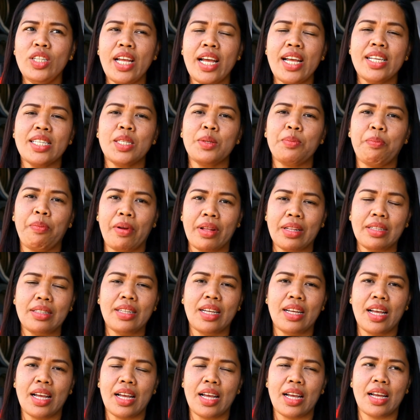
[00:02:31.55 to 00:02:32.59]
na,
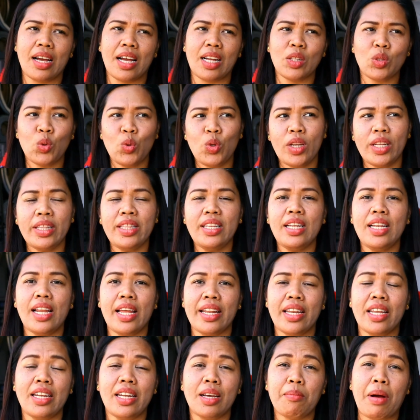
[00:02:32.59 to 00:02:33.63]
na katulad
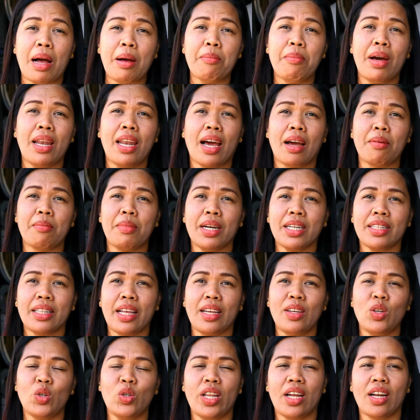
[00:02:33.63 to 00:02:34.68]
nila na nagbabalak
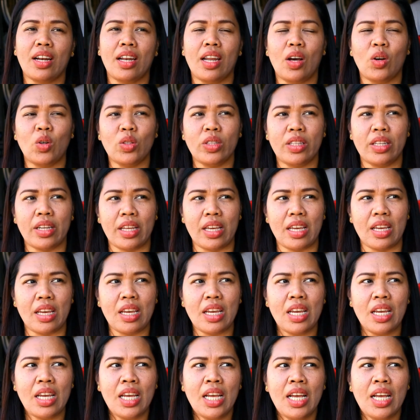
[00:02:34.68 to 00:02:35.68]
magtayo ng laundry,